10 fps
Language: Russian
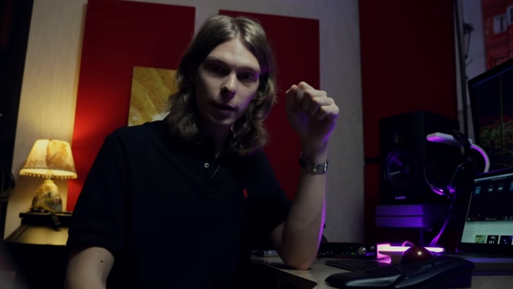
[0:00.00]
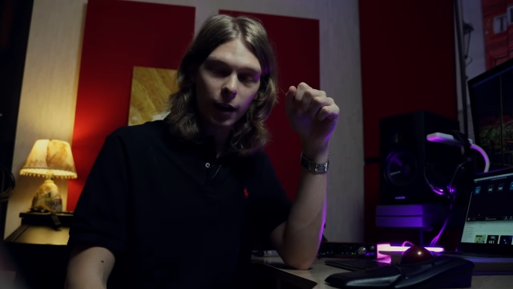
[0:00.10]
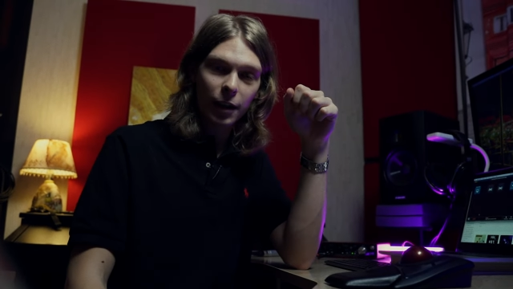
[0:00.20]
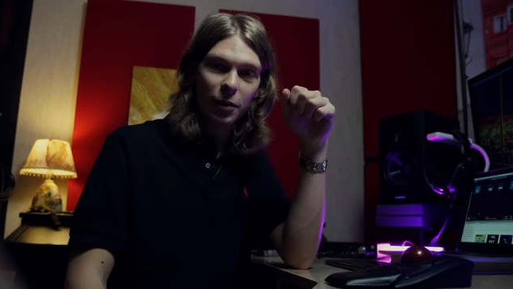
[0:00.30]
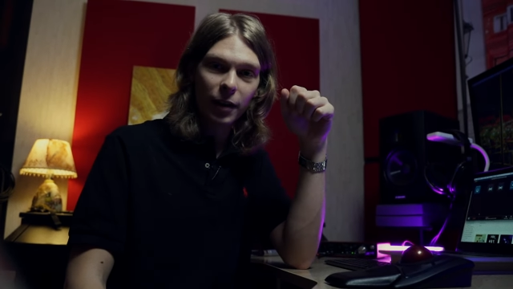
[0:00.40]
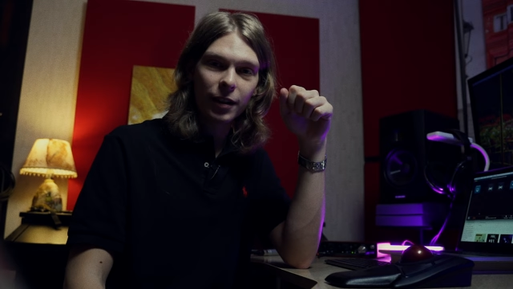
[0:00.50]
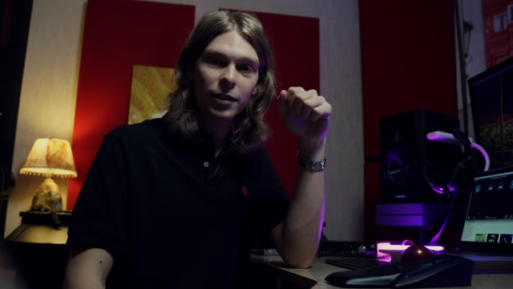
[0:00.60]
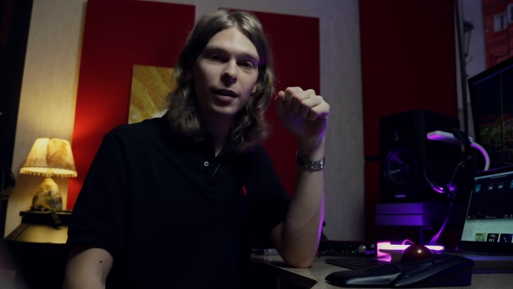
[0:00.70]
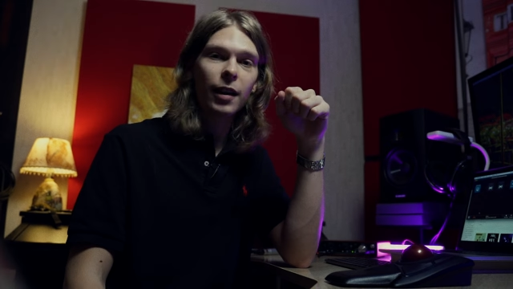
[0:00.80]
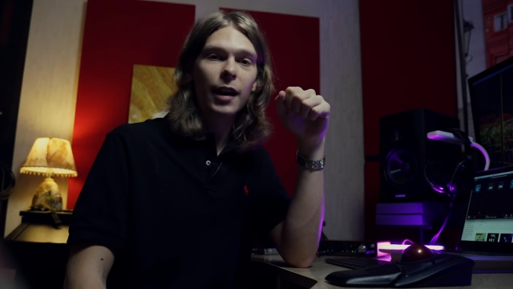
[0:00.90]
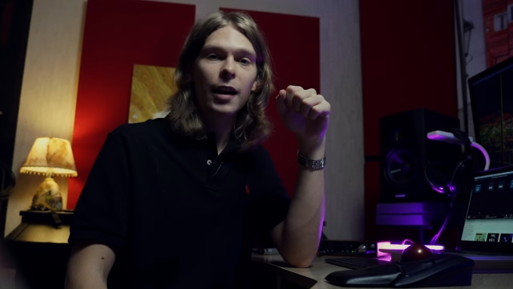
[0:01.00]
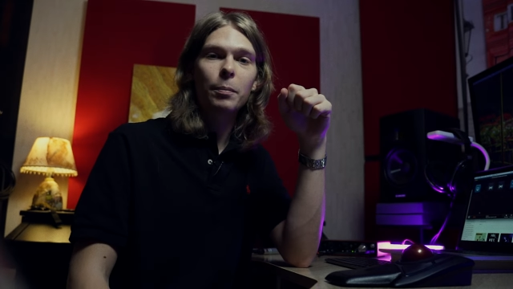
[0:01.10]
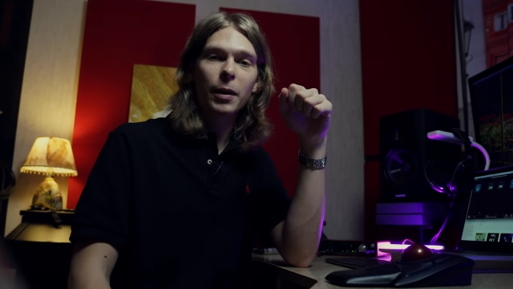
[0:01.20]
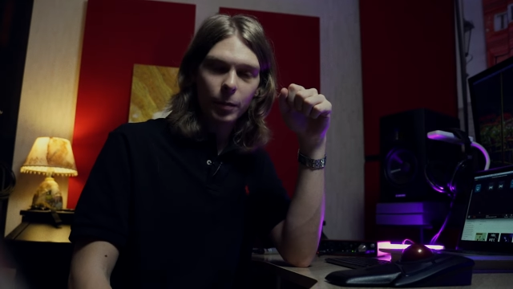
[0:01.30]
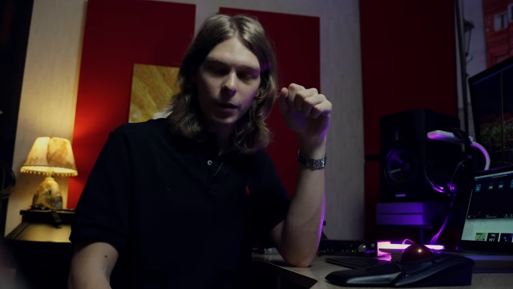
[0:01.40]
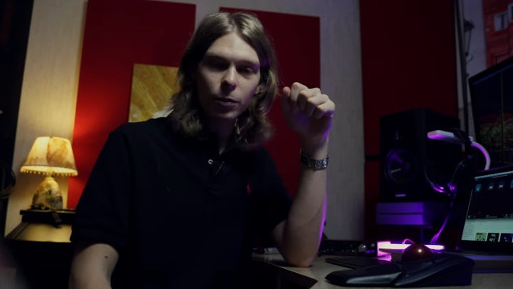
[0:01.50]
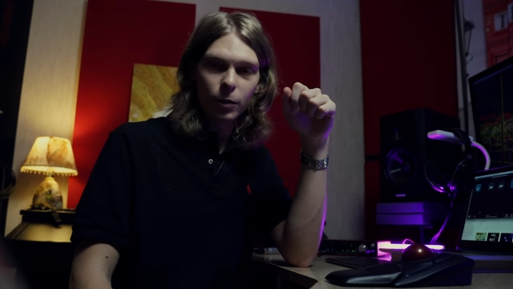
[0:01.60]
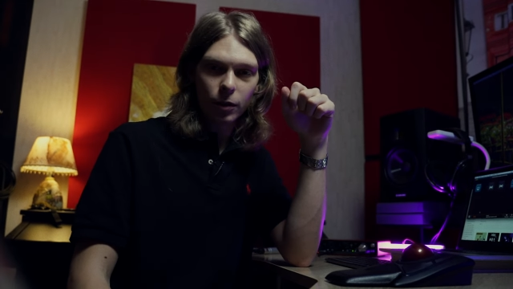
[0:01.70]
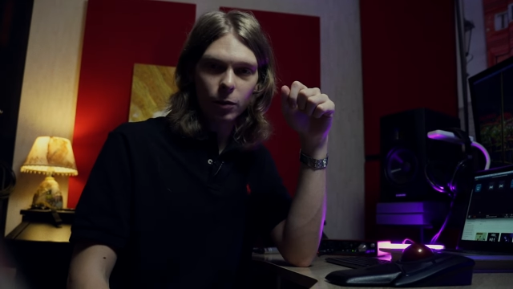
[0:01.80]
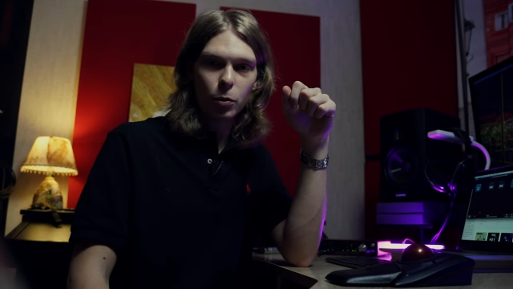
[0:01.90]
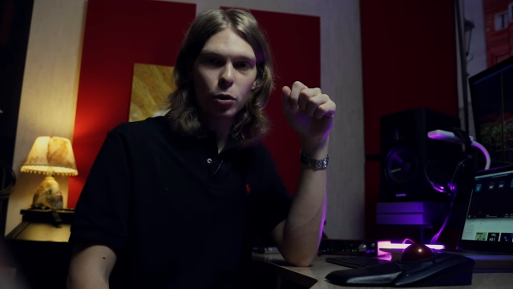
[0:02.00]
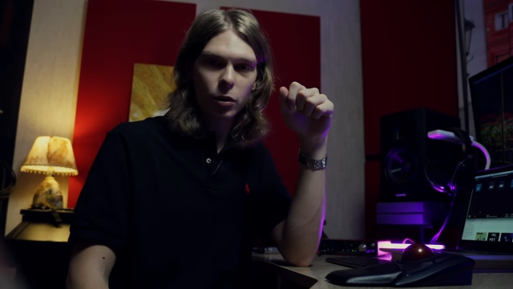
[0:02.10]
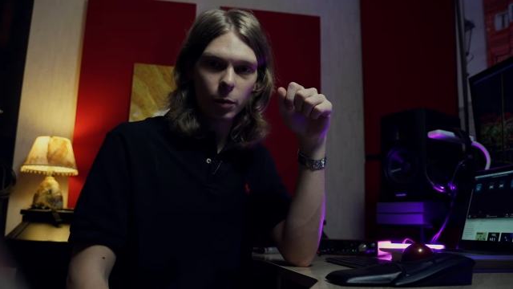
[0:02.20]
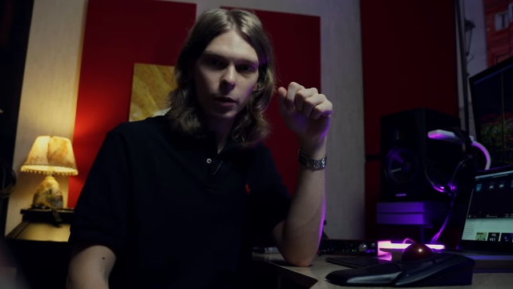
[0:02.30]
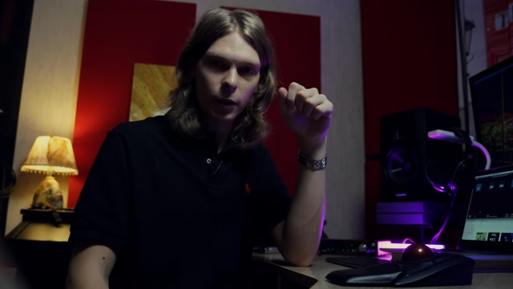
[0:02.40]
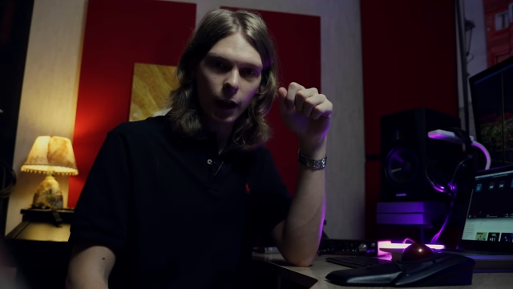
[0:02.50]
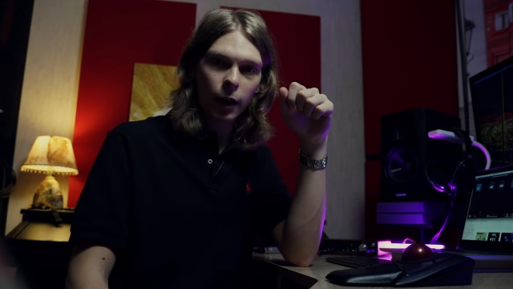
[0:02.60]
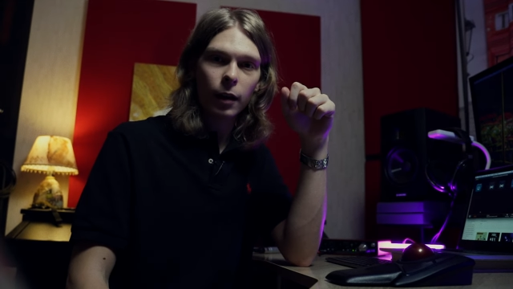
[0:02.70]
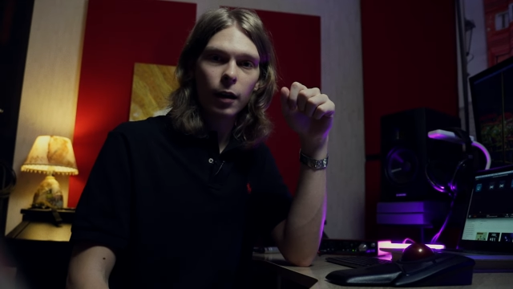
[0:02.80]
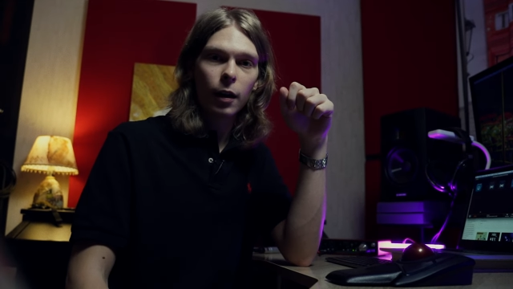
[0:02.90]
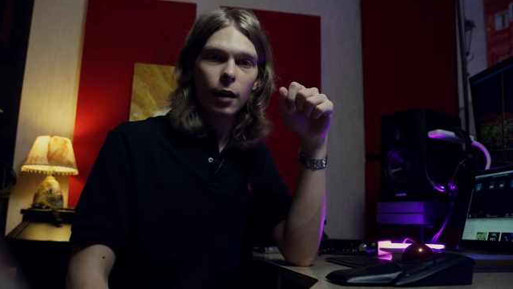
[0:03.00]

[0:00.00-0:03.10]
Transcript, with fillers: как говорится. Подписывайтесь, пишите комментарии.